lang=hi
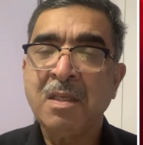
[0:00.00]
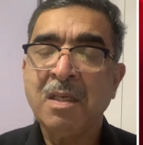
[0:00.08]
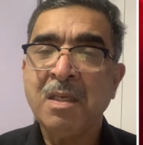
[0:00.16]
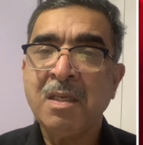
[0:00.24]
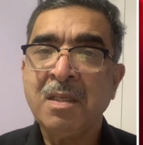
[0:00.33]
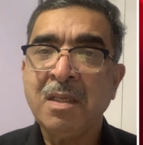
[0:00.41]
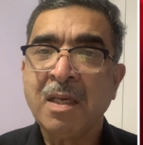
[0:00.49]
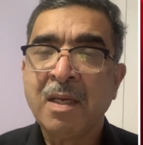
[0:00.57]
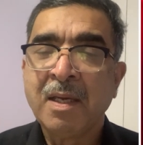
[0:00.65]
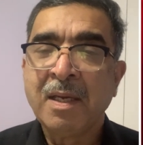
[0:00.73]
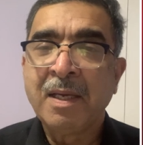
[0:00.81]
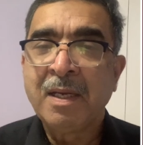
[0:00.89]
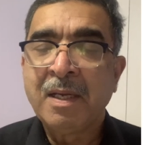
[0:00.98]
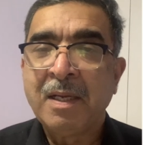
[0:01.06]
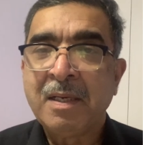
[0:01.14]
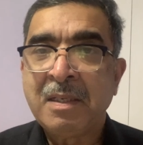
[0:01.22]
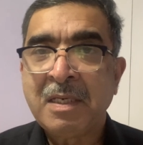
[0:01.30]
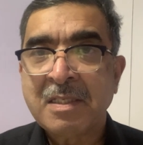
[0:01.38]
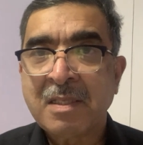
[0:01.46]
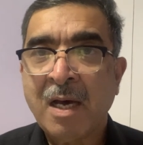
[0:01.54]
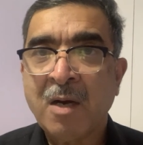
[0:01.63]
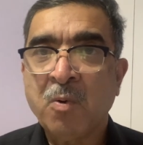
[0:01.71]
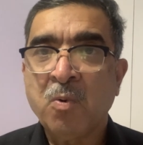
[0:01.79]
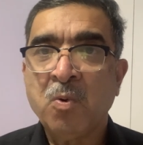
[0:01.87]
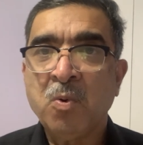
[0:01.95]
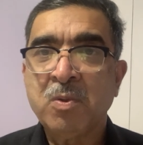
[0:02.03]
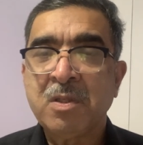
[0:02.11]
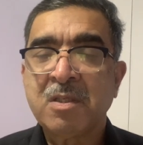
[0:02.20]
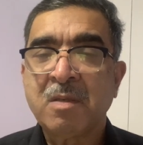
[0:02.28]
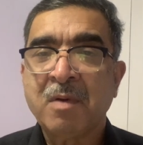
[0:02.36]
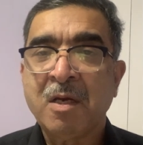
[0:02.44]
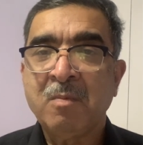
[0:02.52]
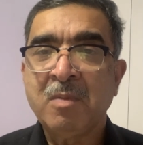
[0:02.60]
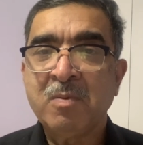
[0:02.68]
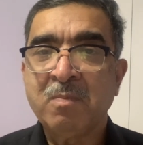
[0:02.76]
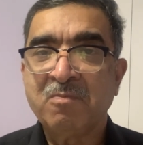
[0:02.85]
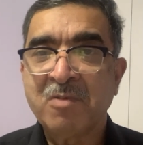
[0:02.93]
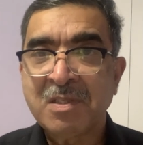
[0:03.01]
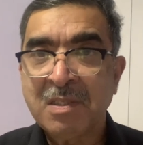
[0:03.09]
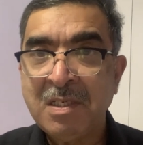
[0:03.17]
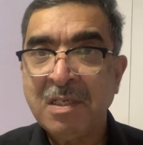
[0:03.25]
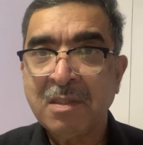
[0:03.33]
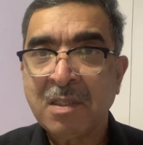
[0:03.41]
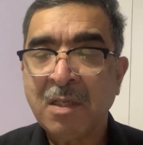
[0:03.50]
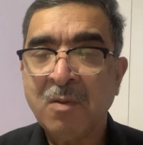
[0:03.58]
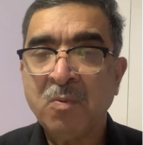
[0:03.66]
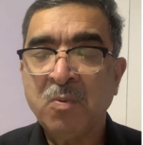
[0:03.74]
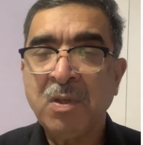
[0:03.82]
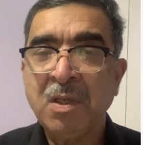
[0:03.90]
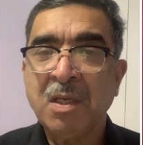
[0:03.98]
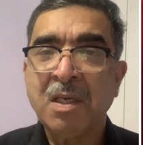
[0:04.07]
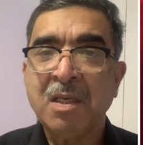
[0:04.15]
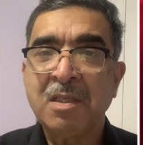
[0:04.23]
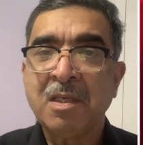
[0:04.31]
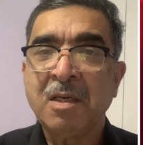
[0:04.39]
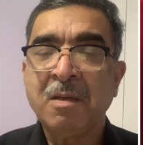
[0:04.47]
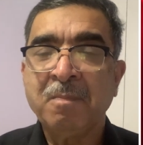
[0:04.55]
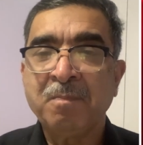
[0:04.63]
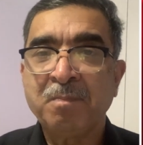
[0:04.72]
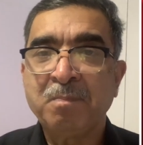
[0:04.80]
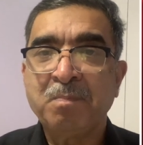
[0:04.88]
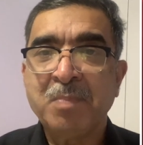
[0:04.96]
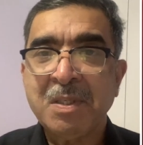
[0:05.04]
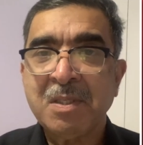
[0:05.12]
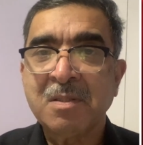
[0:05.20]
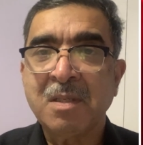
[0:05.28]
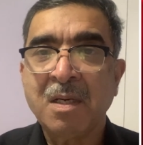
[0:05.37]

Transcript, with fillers: ये निसार कोड़ो जिस ज़माने में वज़ीर थे उनके ये पर्सनल